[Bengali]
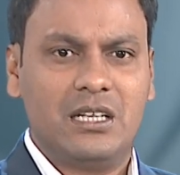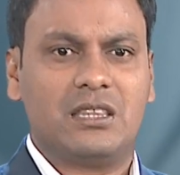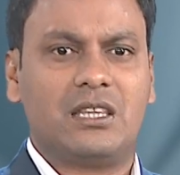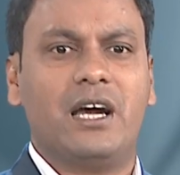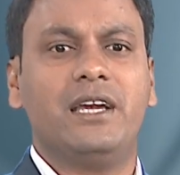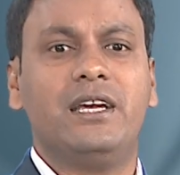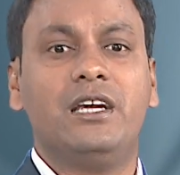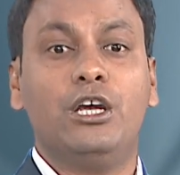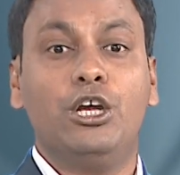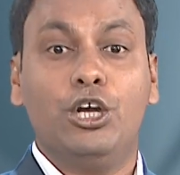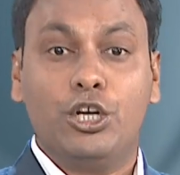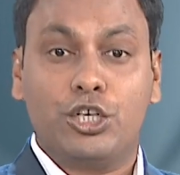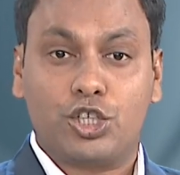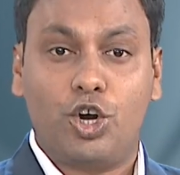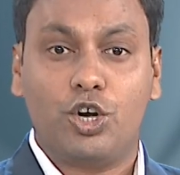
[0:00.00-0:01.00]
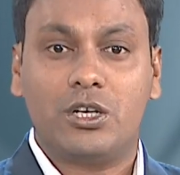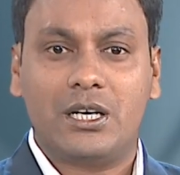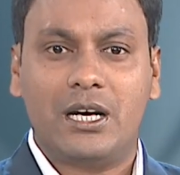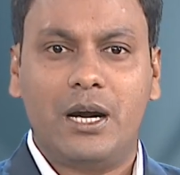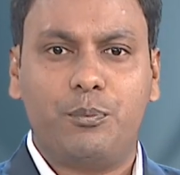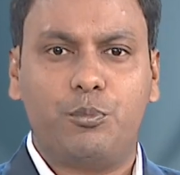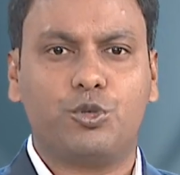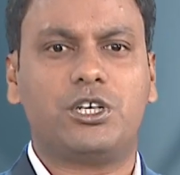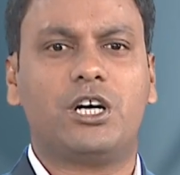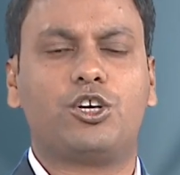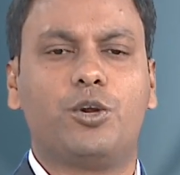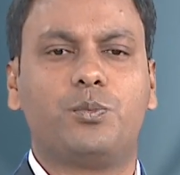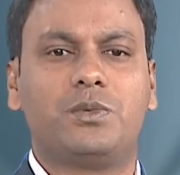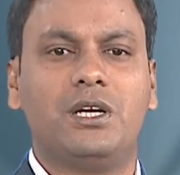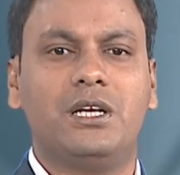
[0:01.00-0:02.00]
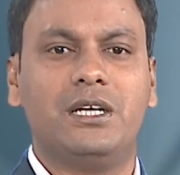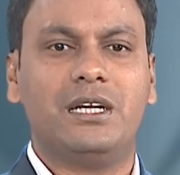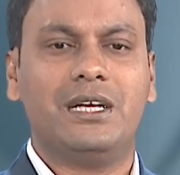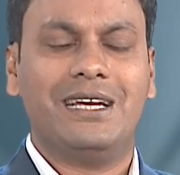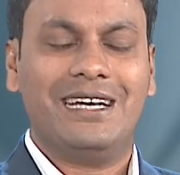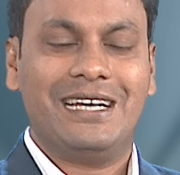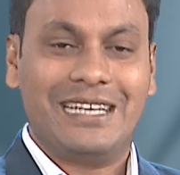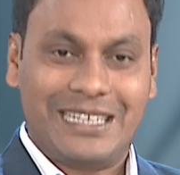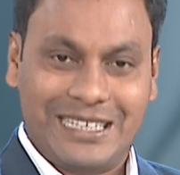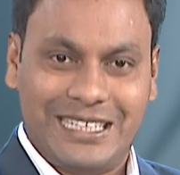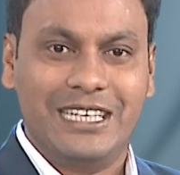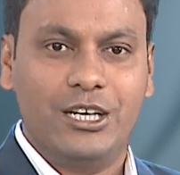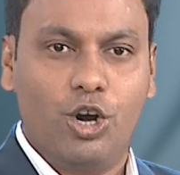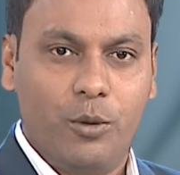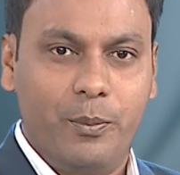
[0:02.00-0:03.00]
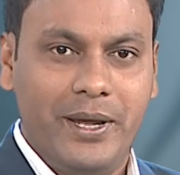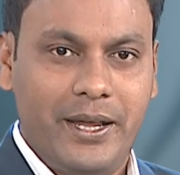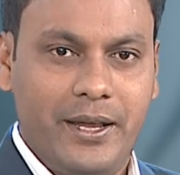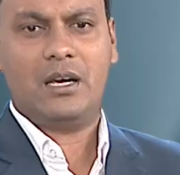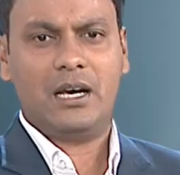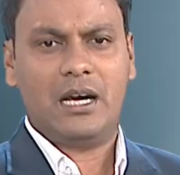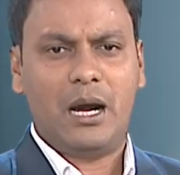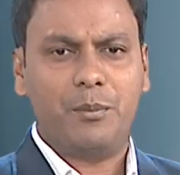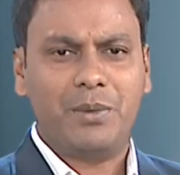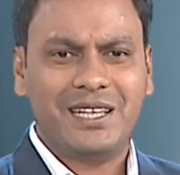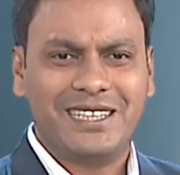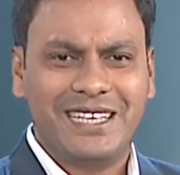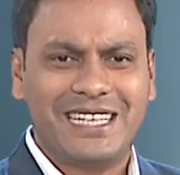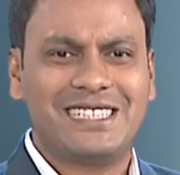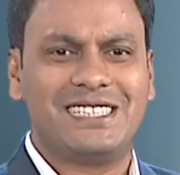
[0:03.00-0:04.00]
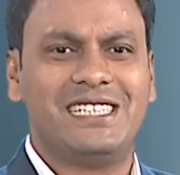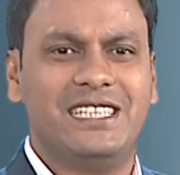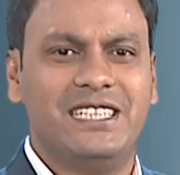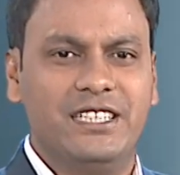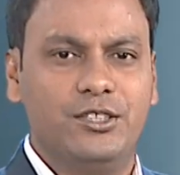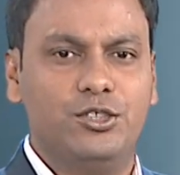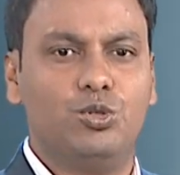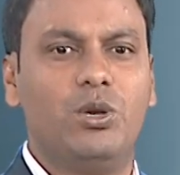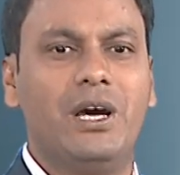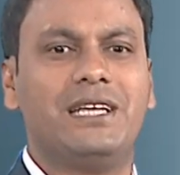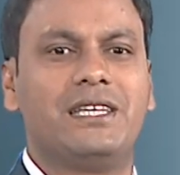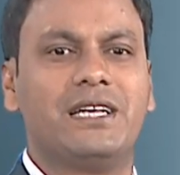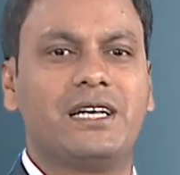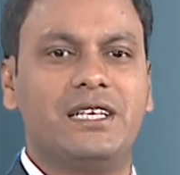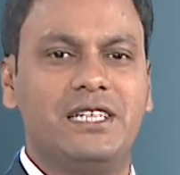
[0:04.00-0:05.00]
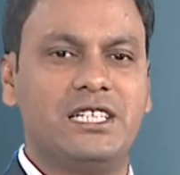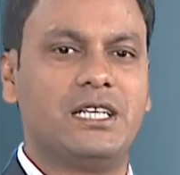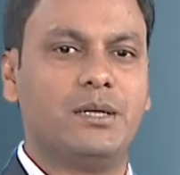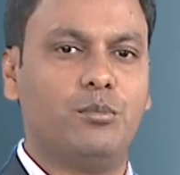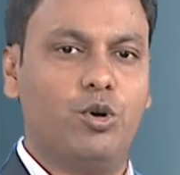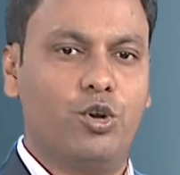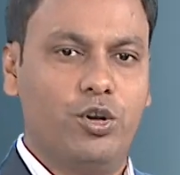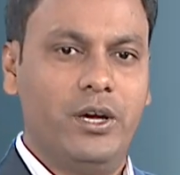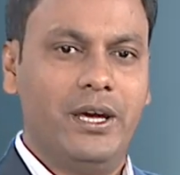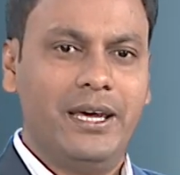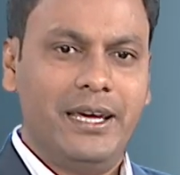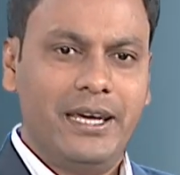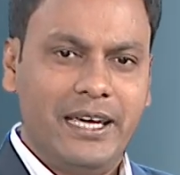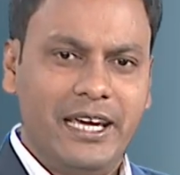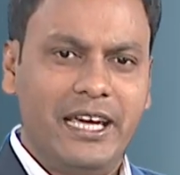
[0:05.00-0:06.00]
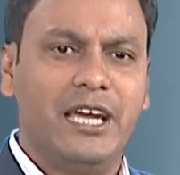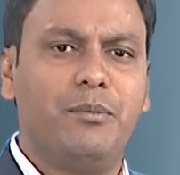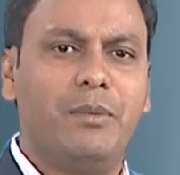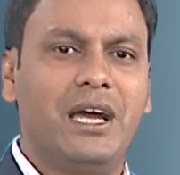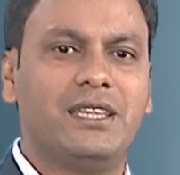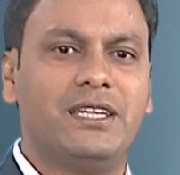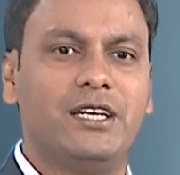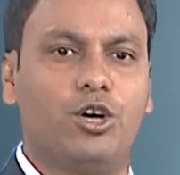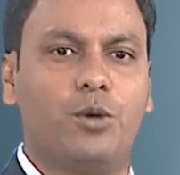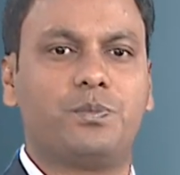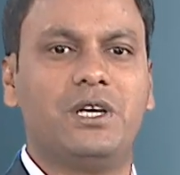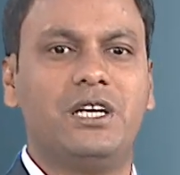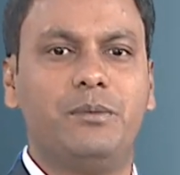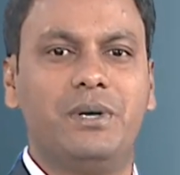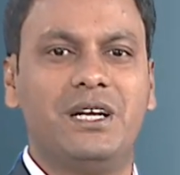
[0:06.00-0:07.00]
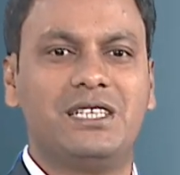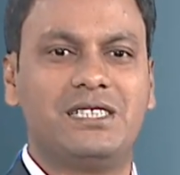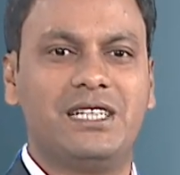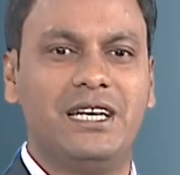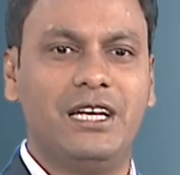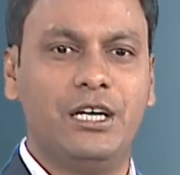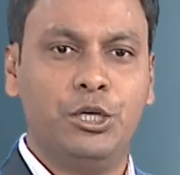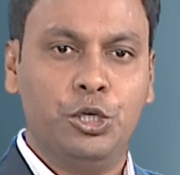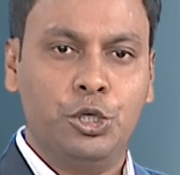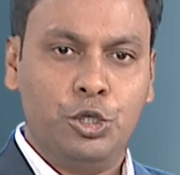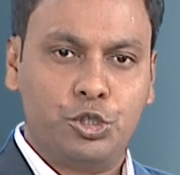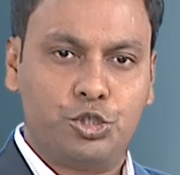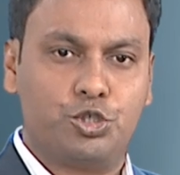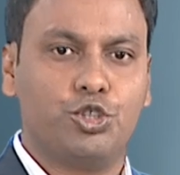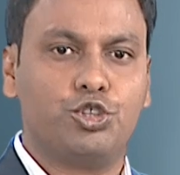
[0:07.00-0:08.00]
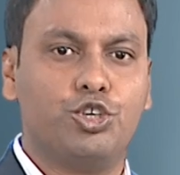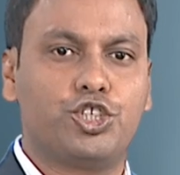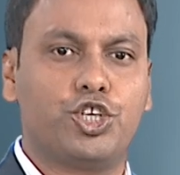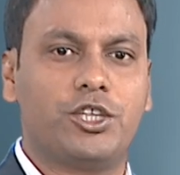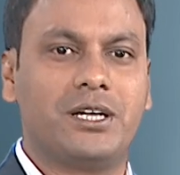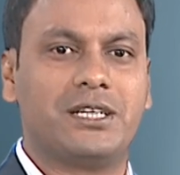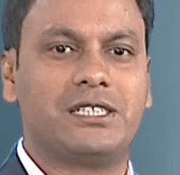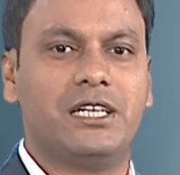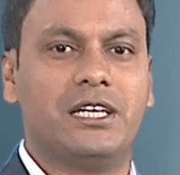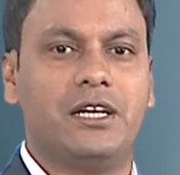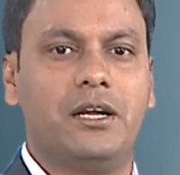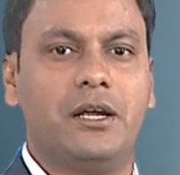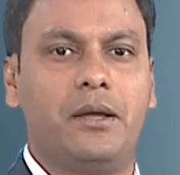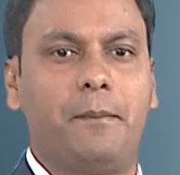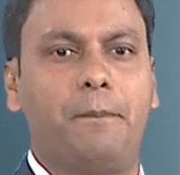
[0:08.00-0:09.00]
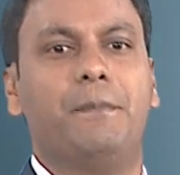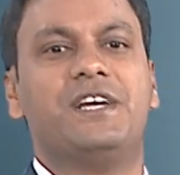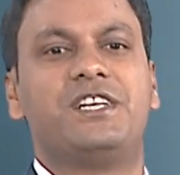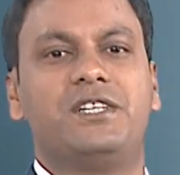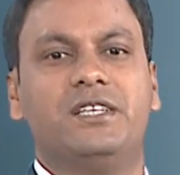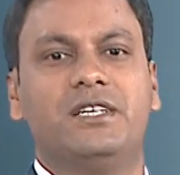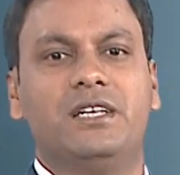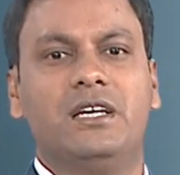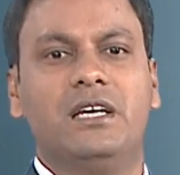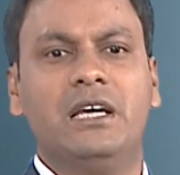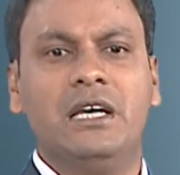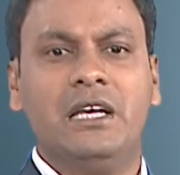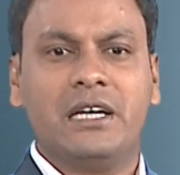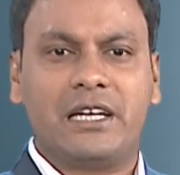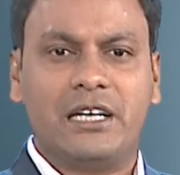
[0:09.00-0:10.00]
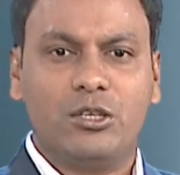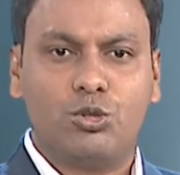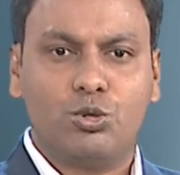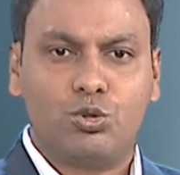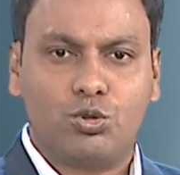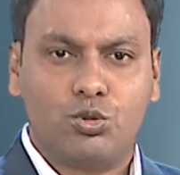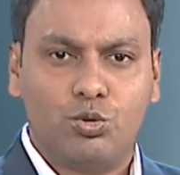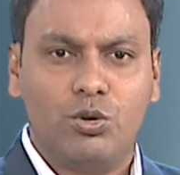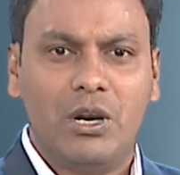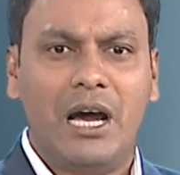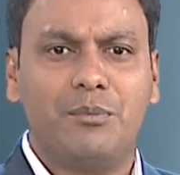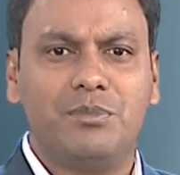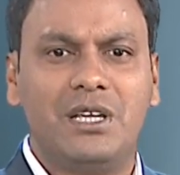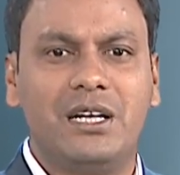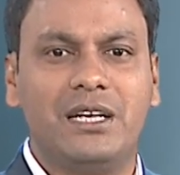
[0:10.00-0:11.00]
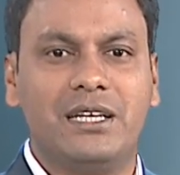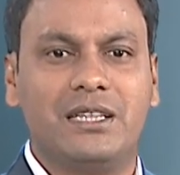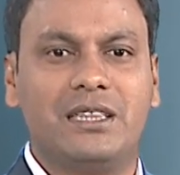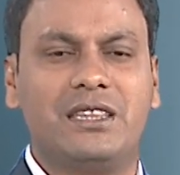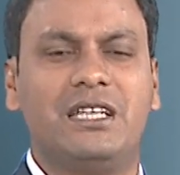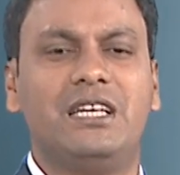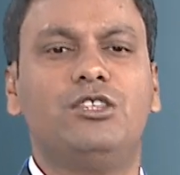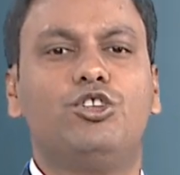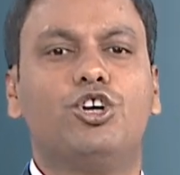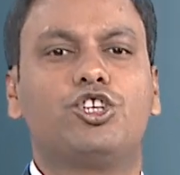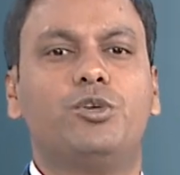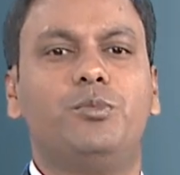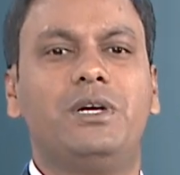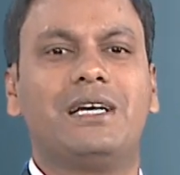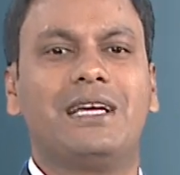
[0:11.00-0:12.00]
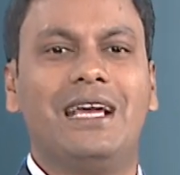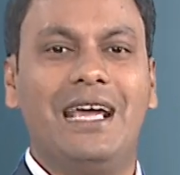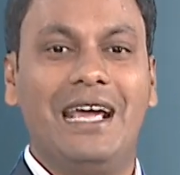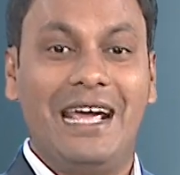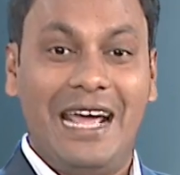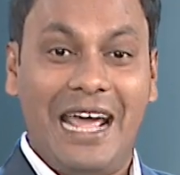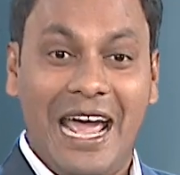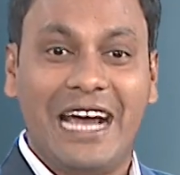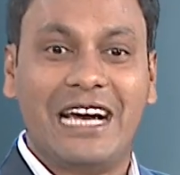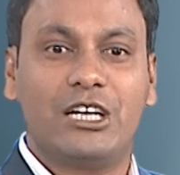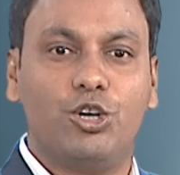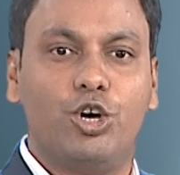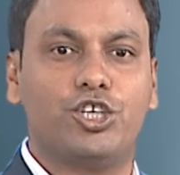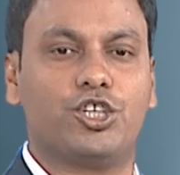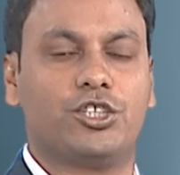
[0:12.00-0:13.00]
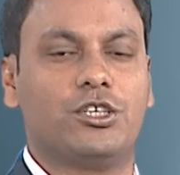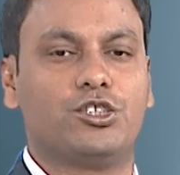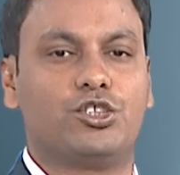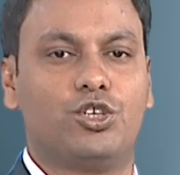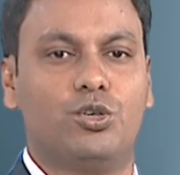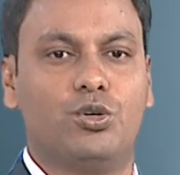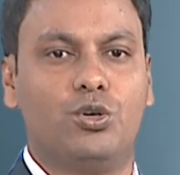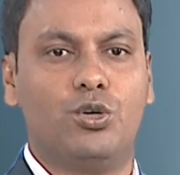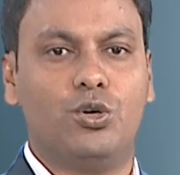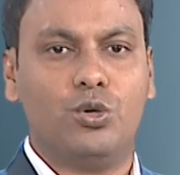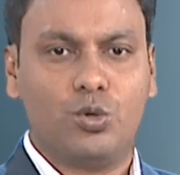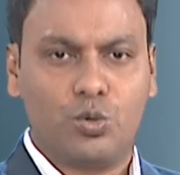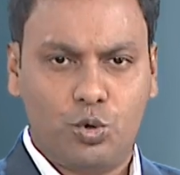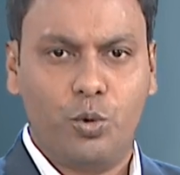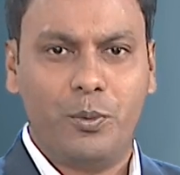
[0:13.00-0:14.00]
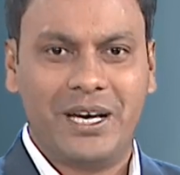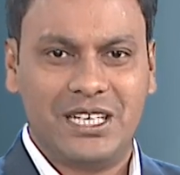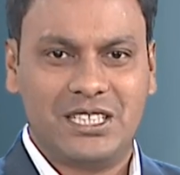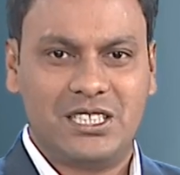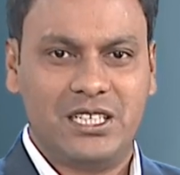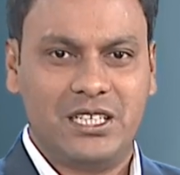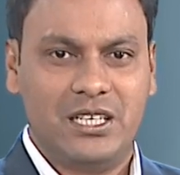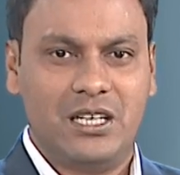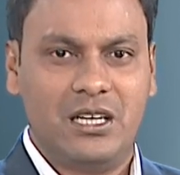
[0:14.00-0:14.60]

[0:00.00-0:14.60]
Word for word: তাই শঙ্কা পোশাক রপ্তানির কি হবে আমরা দেখছি জুলাই থেকে ডিসেম্বর এ মেয়াদে রপ্তানি বেড়েছে চোদ্দ শতাংশের বেশি কিন্তু তুলা আমদানি তিন দশমিক এক নয় শতাংশ কমে গেছে